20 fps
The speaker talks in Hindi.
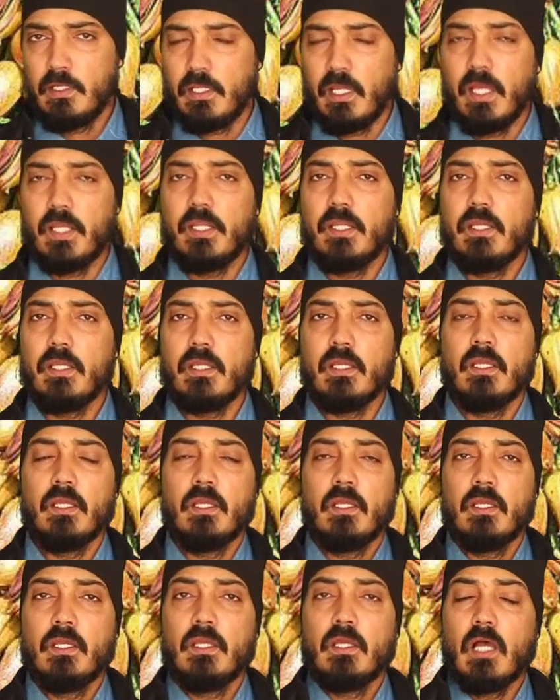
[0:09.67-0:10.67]
यानी
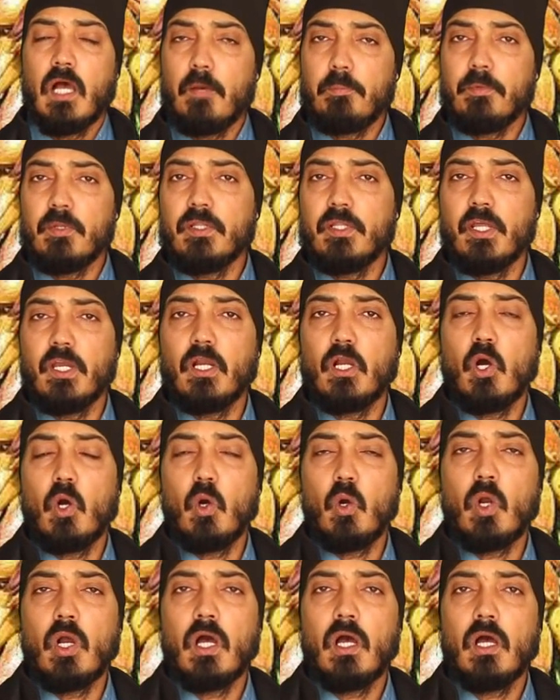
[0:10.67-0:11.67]
आपने देखा
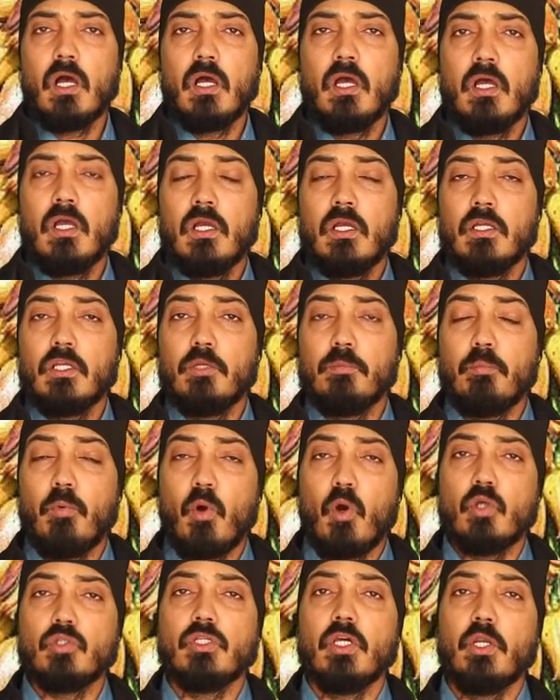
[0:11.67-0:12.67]
होगा कि
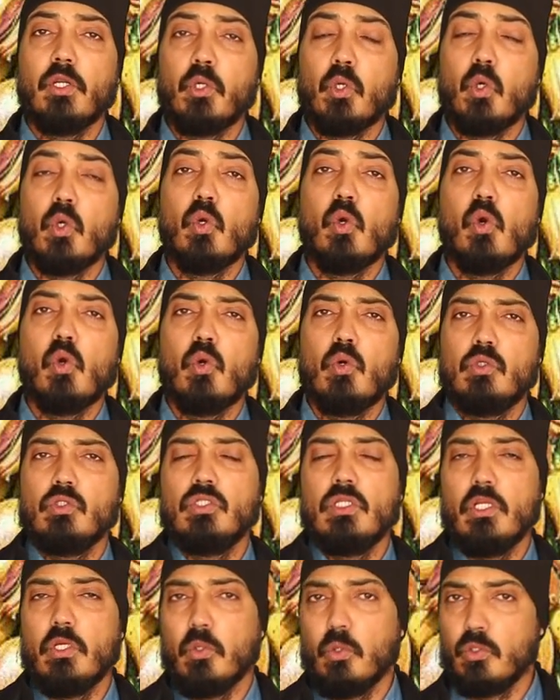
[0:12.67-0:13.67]
बहुत सारे डॉग को
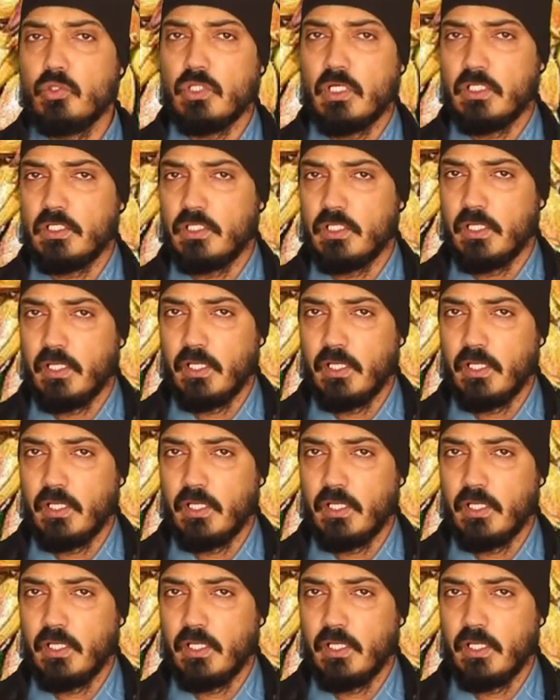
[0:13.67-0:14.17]
खुजली हो जाती